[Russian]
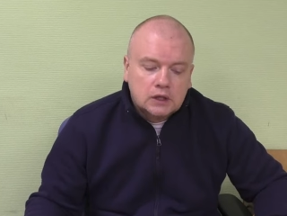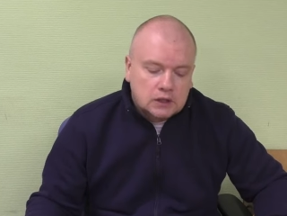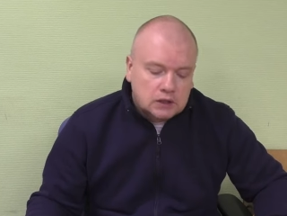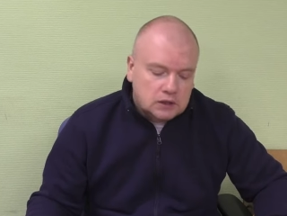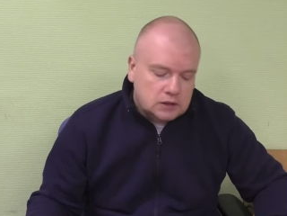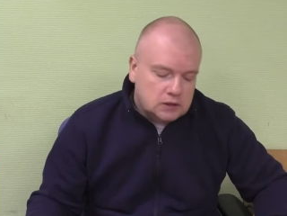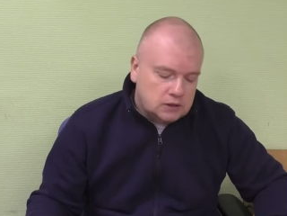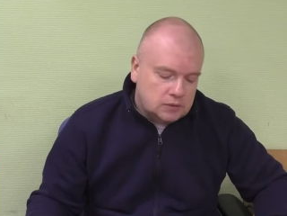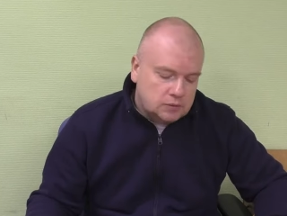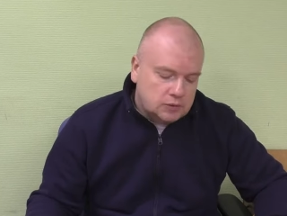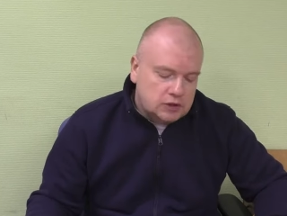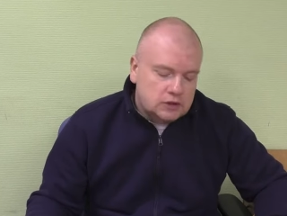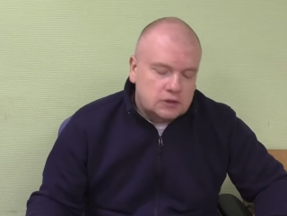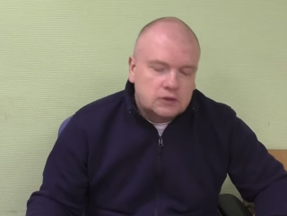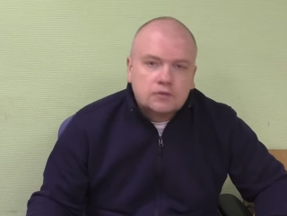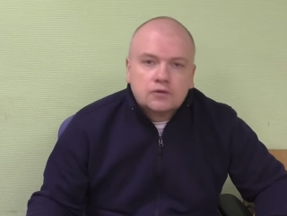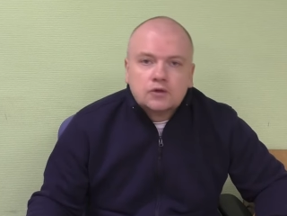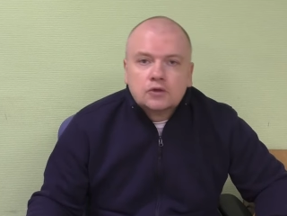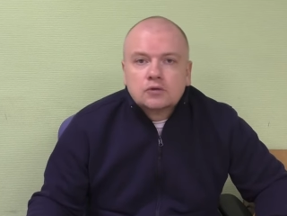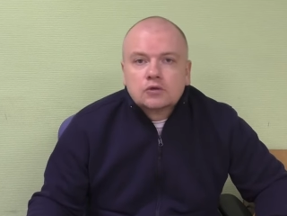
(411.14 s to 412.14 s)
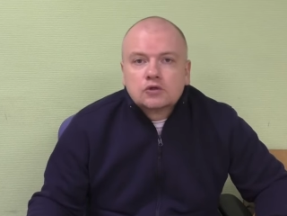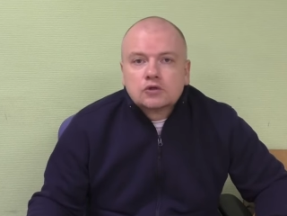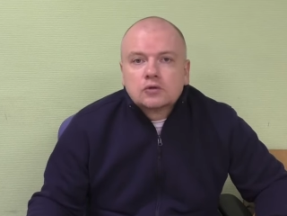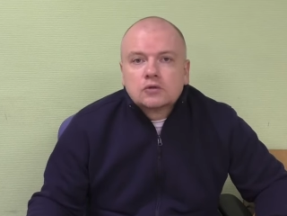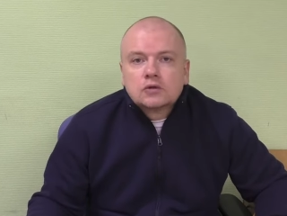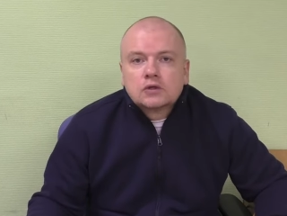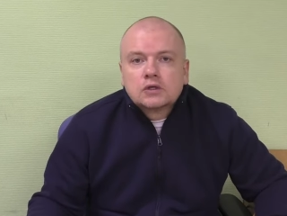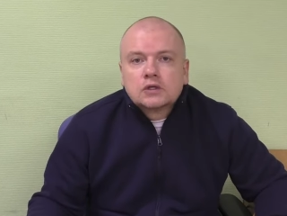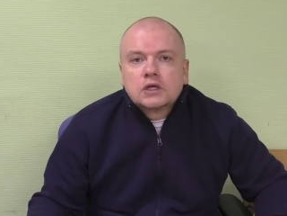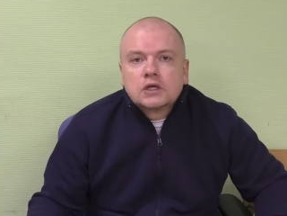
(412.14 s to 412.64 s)
И имейте в виду,
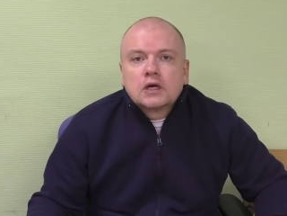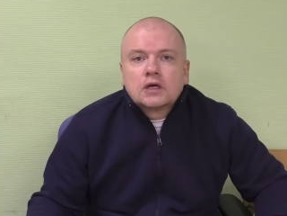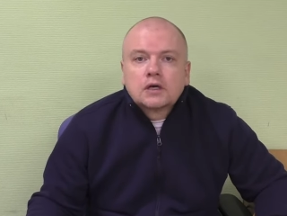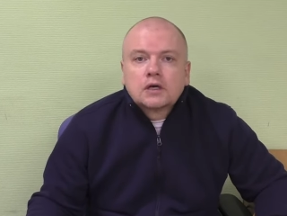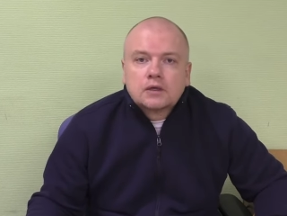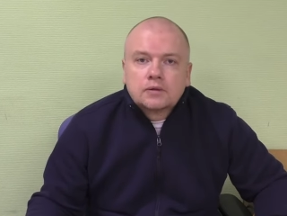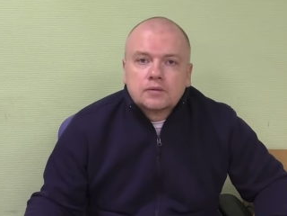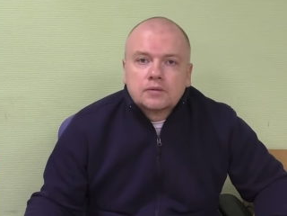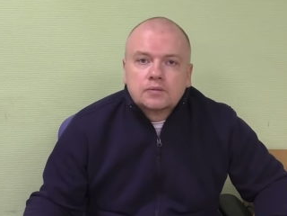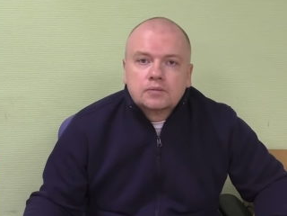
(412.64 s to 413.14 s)
что так как